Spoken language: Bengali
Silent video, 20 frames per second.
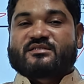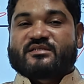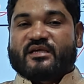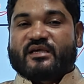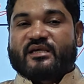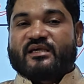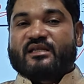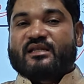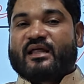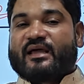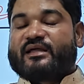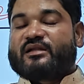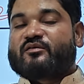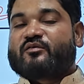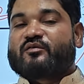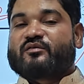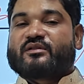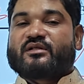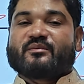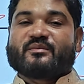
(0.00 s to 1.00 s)
যেই
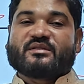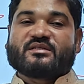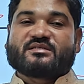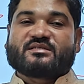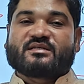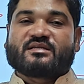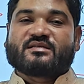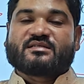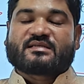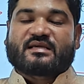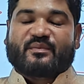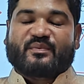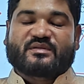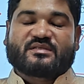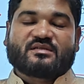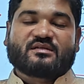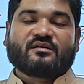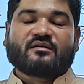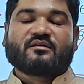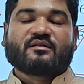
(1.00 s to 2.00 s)
লাইনগুলোতে আমাদের সিরিজ
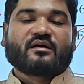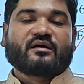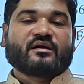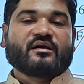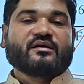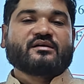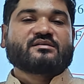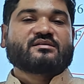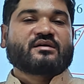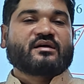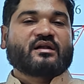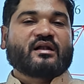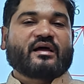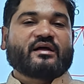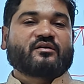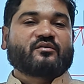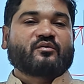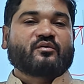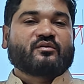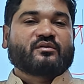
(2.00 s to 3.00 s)
ক্যাপাসিটর থাকে সেই
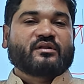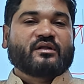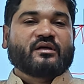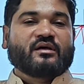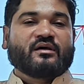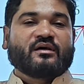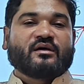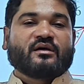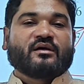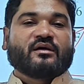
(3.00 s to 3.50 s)
লাইনগুলোতে